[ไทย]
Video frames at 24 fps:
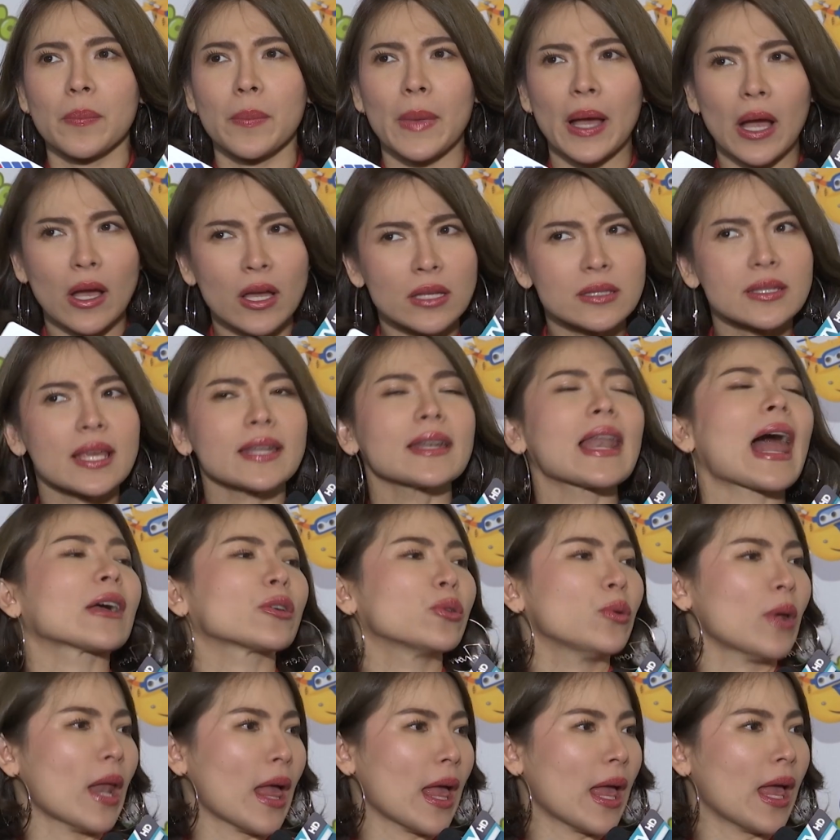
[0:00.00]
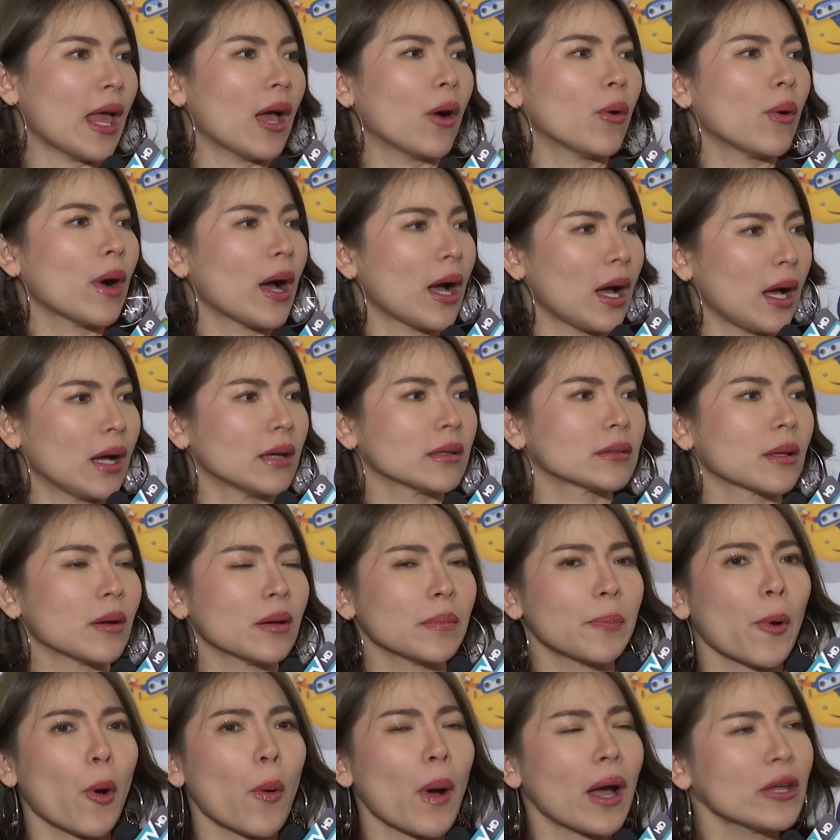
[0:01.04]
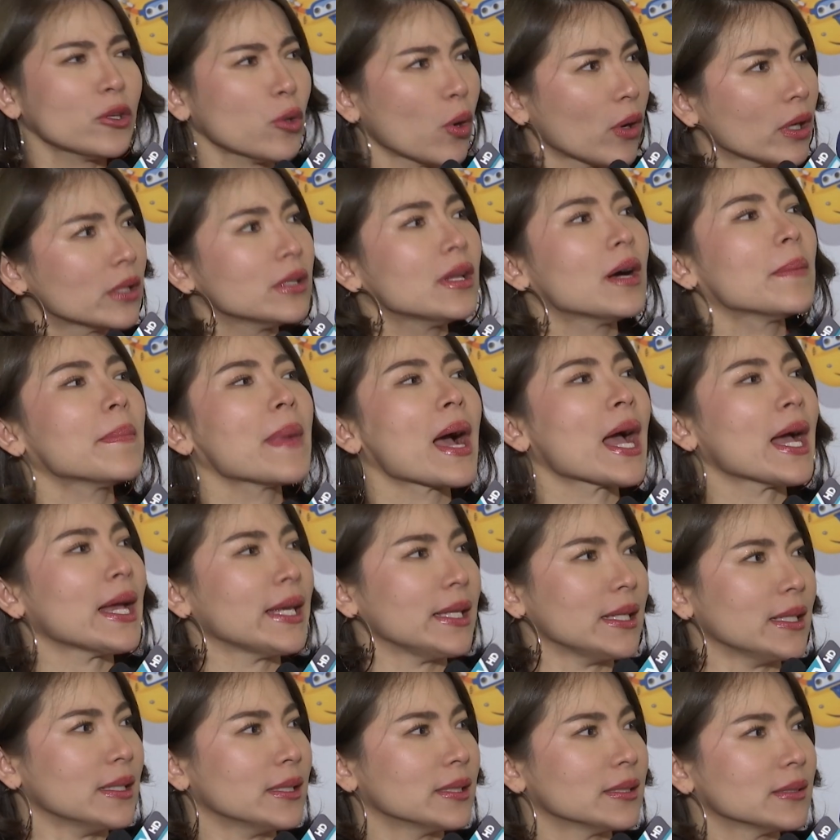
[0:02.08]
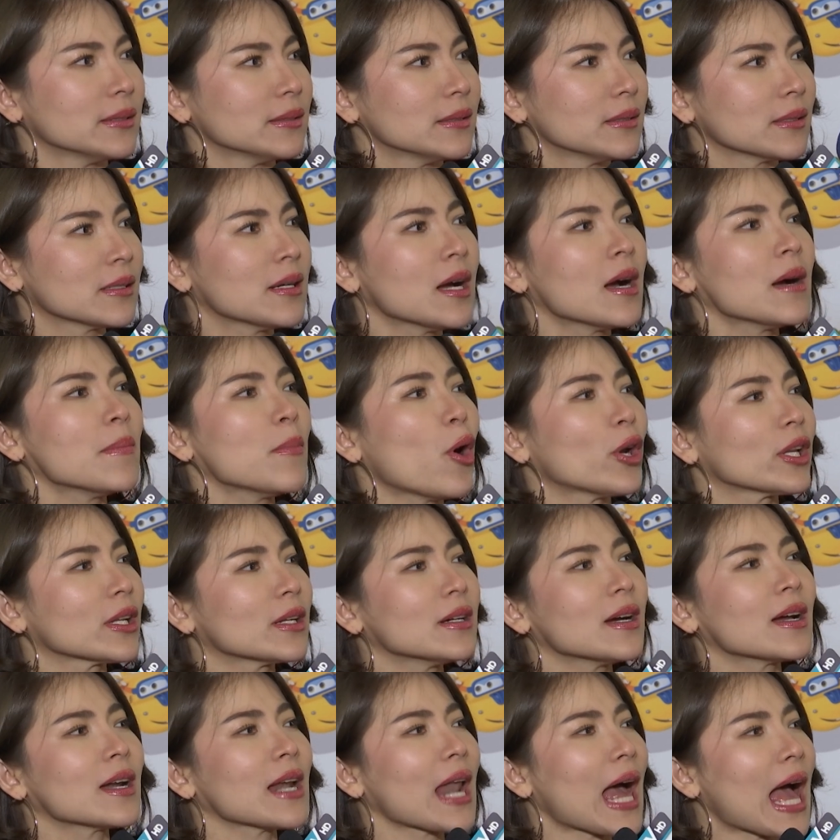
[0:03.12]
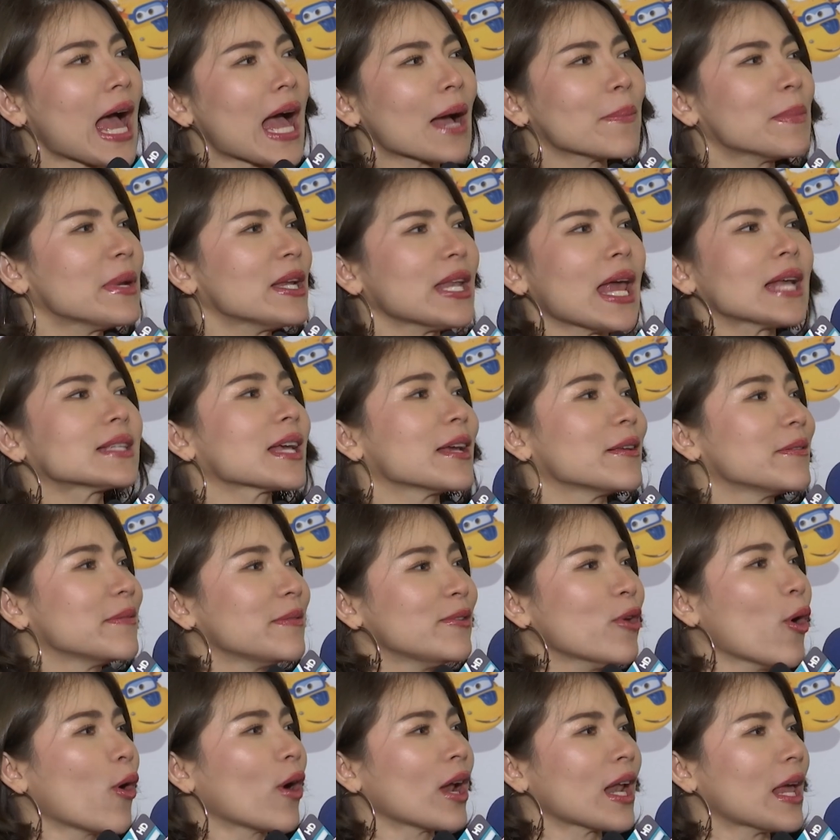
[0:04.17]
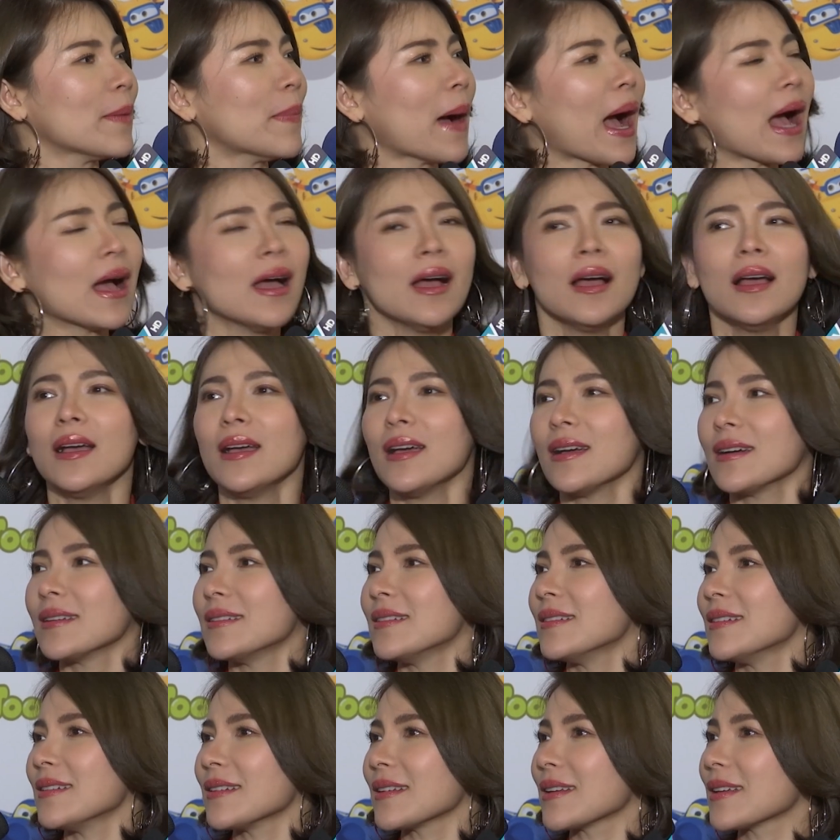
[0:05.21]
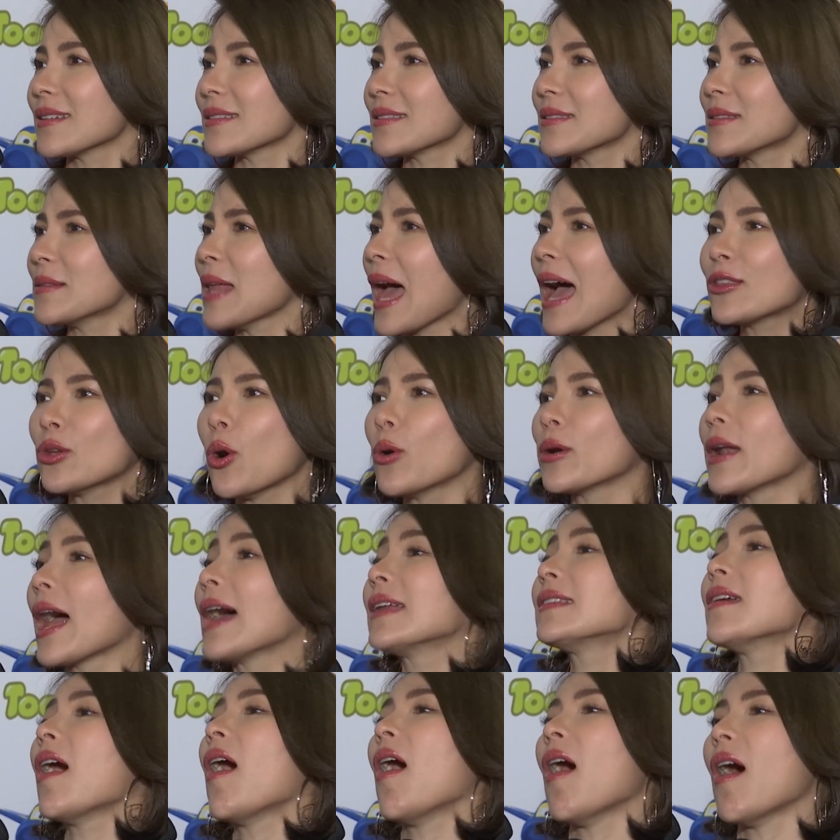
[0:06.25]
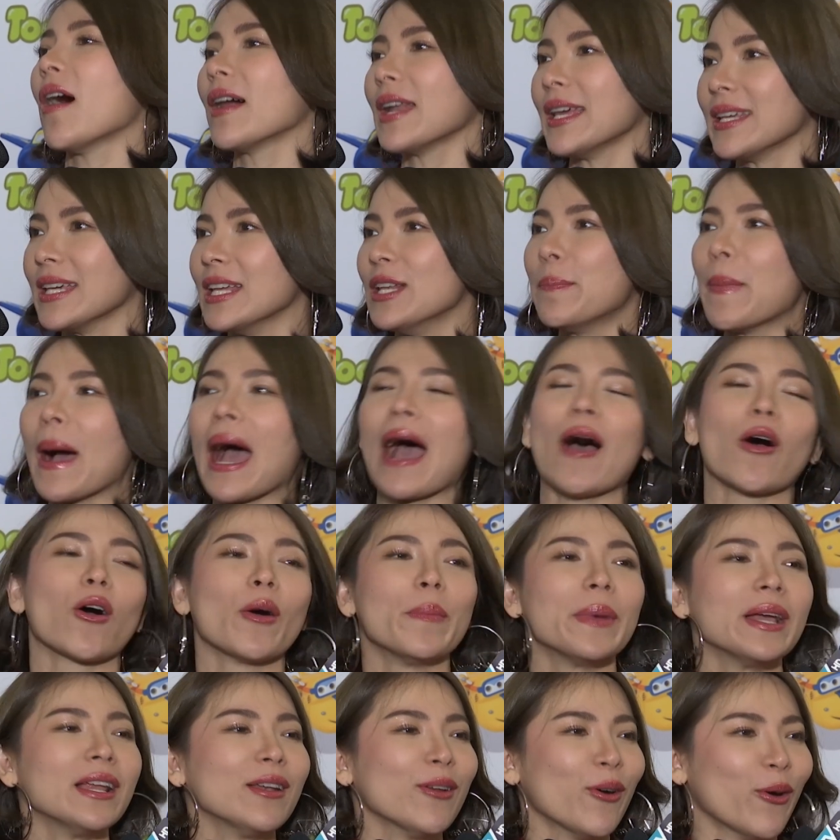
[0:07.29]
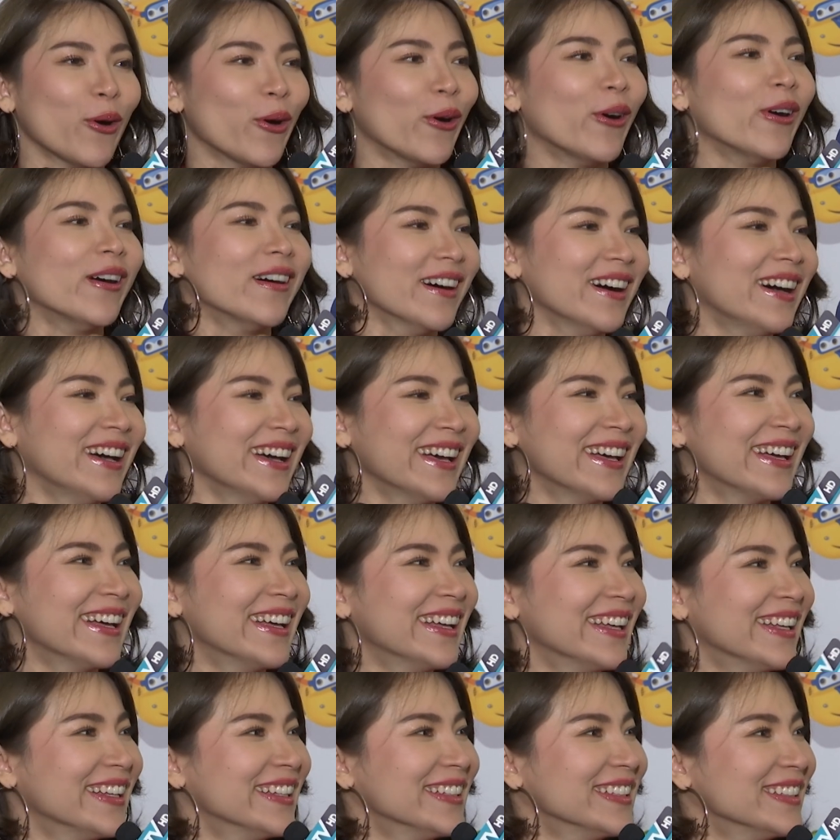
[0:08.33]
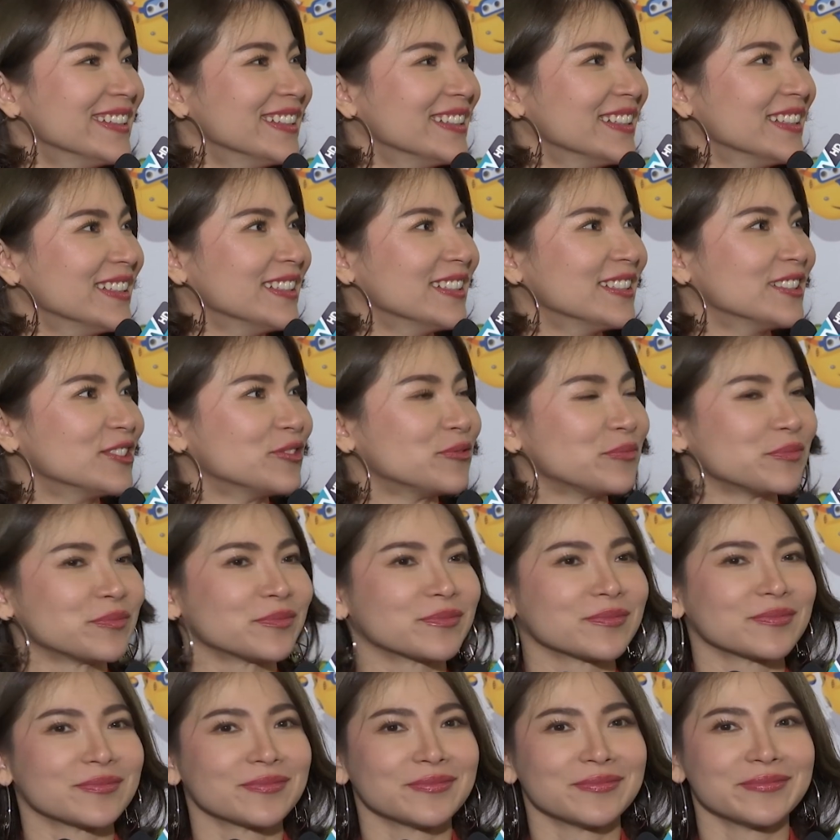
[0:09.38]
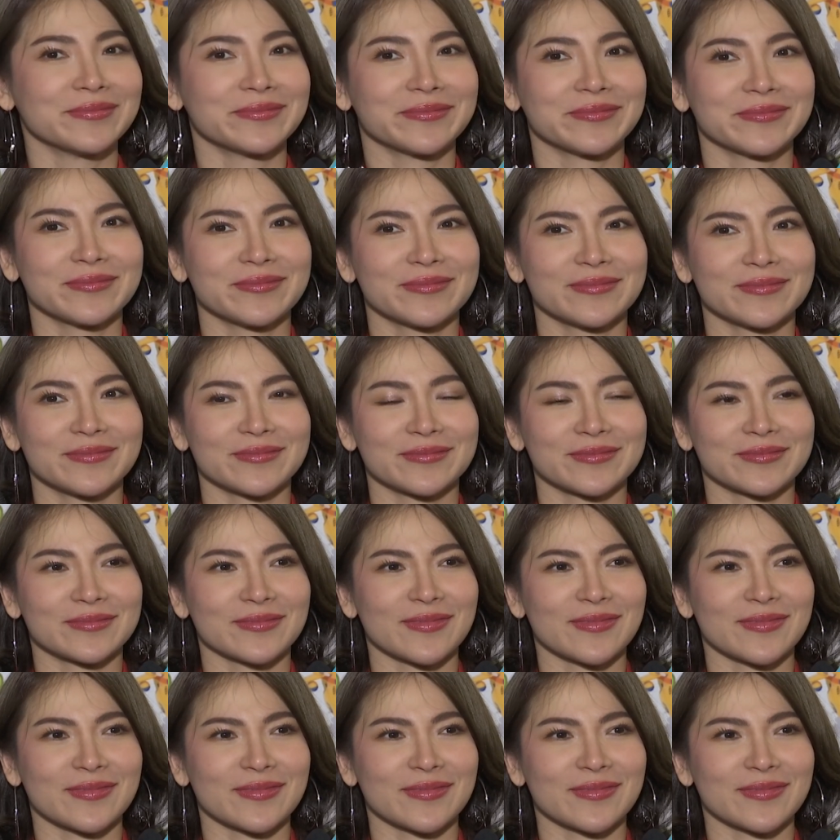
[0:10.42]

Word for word: มันก็เจ็ดหลักอยู่แล้วอ่ะ เพราะว่ายกเครื่องใหม่ เครื่องบนเครื่องล่างไม่แน่ใจยกอะไรบ้างหน้าทงหน้าทองอะไรอย่างงี้หรือเปล่าก็ไม่รู้ะชกไวไหมถือว่าแม่เราะชกไวได้ไหมครับ